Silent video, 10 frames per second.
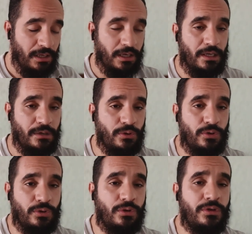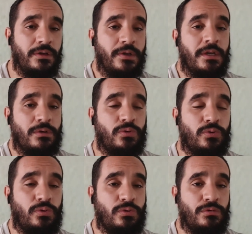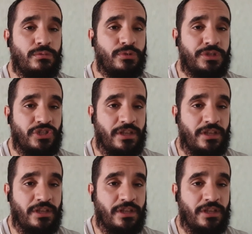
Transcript: غير الهول الهول والمنتج